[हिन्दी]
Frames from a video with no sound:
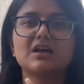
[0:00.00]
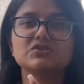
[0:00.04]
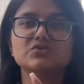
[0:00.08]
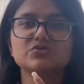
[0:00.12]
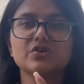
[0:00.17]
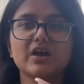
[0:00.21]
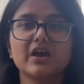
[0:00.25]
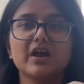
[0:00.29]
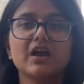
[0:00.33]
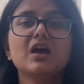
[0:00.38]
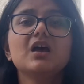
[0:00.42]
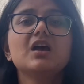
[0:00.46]
जो
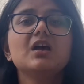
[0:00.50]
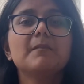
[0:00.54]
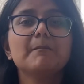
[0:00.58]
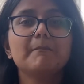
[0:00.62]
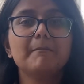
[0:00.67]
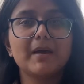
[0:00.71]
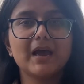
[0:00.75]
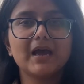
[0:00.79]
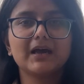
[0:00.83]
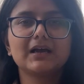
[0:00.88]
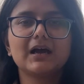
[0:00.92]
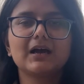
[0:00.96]
है
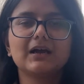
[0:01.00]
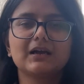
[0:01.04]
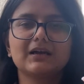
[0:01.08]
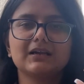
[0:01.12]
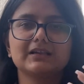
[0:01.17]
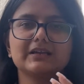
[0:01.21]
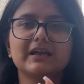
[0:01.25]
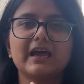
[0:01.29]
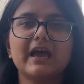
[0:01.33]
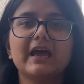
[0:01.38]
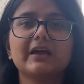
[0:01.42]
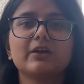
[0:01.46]
महंगा कर
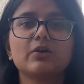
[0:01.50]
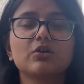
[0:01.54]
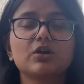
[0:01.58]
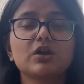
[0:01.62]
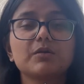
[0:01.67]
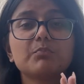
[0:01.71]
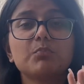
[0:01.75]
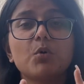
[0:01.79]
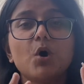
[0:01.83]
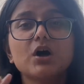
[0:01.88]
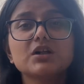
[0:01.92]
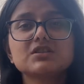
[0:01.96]
दिया है क्योंकि
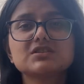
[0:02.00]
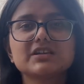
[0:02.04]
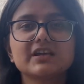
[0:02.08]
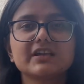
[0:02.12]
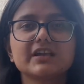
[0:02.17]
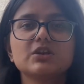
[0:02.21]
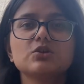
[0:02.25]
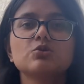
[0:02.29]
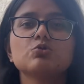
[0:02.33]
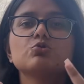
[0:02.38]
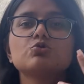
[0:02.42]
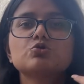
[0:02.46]
बहुत सारे
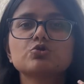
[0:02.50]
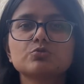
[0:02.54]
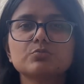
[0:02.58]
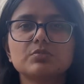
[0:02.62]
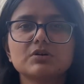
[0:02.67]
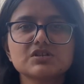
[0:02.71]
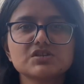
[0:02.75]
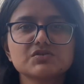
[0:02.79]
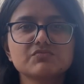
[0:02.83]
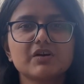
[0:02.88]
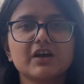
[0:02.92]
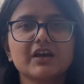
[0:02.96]

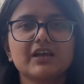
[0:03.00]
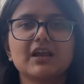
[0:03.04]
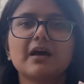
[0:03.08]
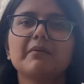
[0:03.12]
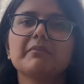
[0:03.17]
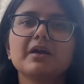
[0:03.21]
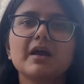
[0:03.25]
यूट्यूबर्स वगैरह